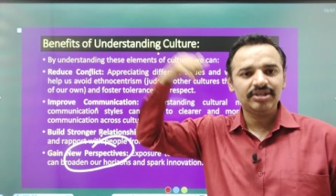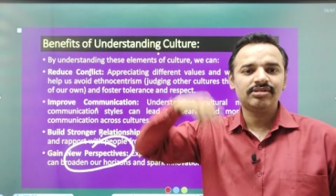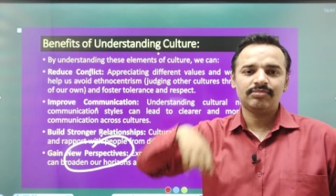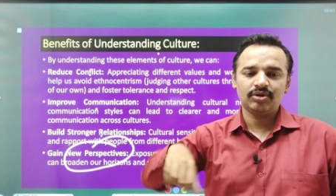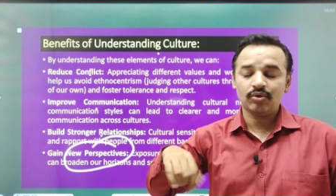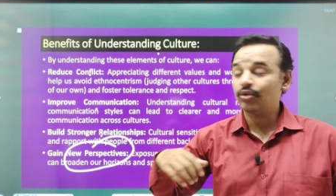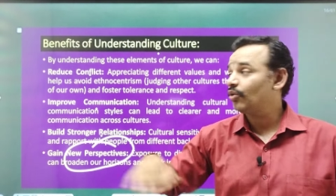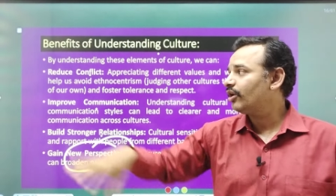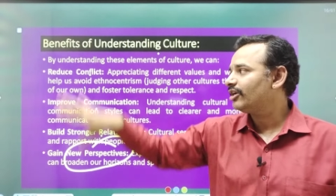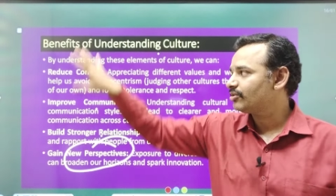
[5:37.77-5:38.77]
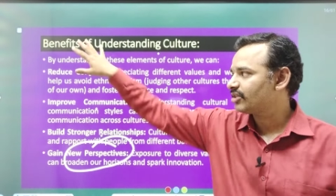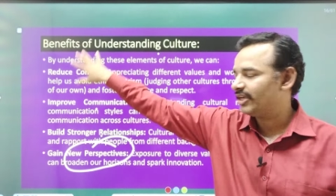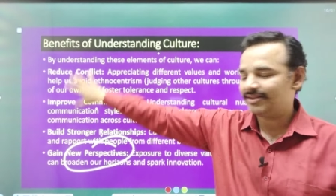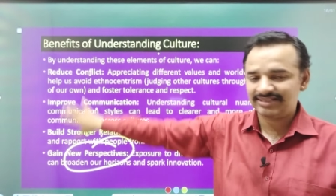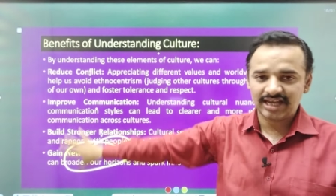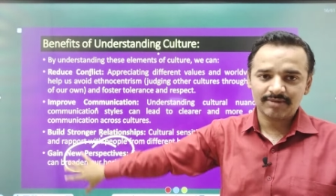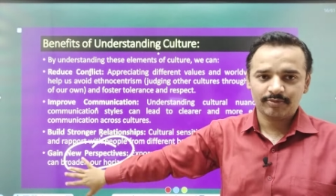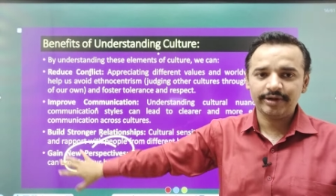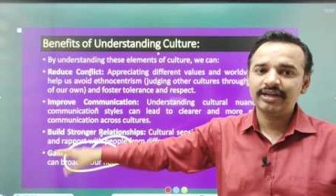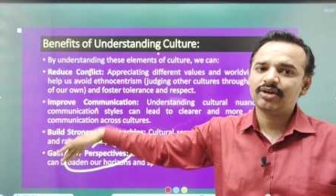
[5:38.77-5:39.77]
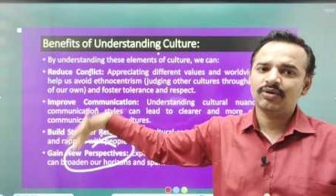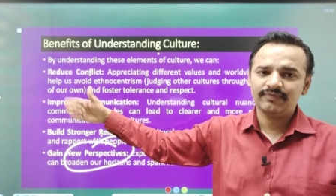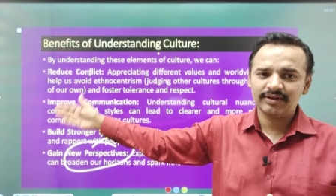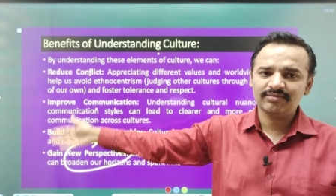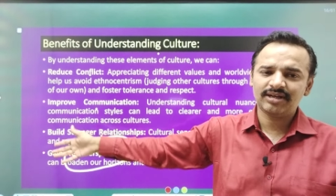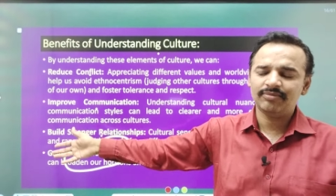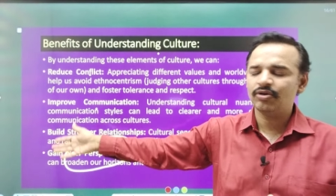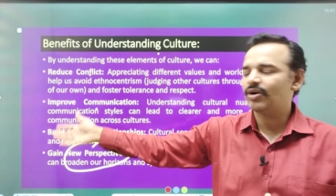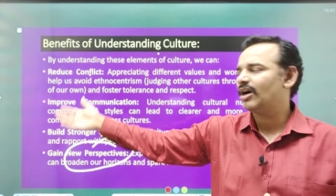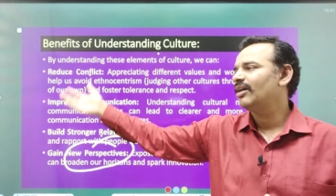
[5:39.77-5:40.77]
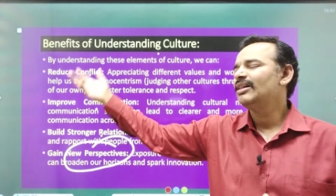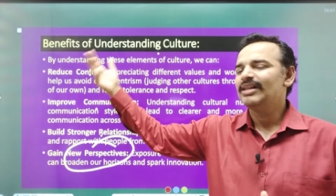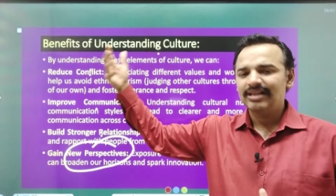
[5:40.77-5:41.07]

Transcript: बिजनेस में ग्रोथ होगी इसके चार पॉइंट है कॉन्फ्लिक्ट कम होगा